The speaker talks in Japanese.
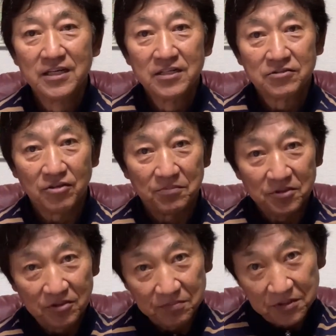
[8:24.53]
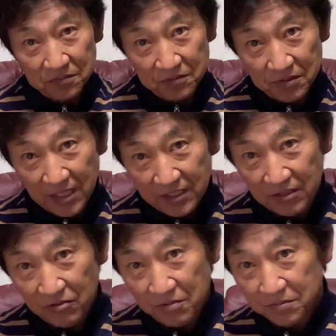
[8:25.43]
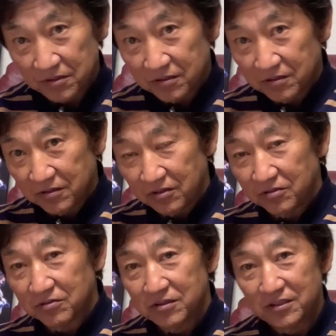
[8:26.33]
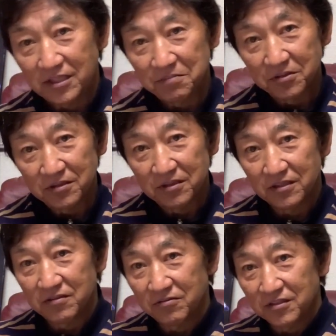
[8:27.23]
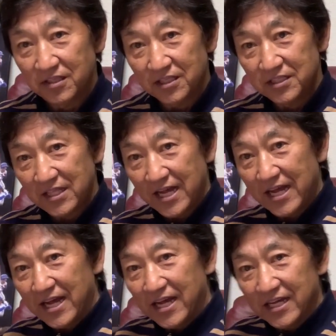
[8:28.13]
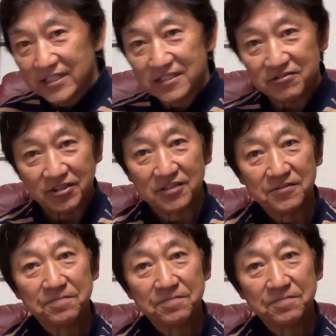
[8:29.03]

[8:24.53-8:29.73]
それをもっと自分の体の方へブーッとゆったり持ってきといてきたスイング